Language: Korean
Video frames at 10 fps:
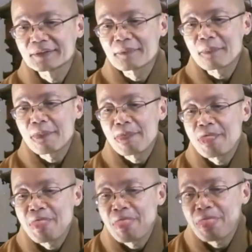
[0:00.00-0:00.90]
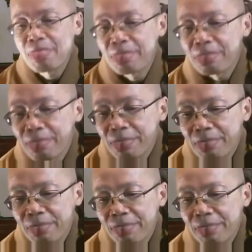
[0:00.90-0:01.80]
사람은
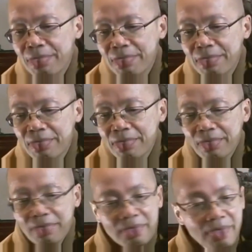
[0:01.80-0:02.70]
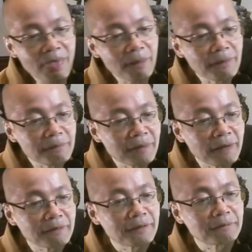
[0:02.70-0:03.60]
고통의 원인을 자각하지
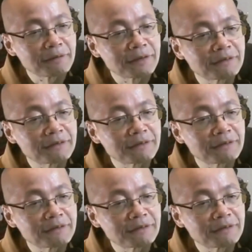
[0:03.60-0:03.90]
못합니다.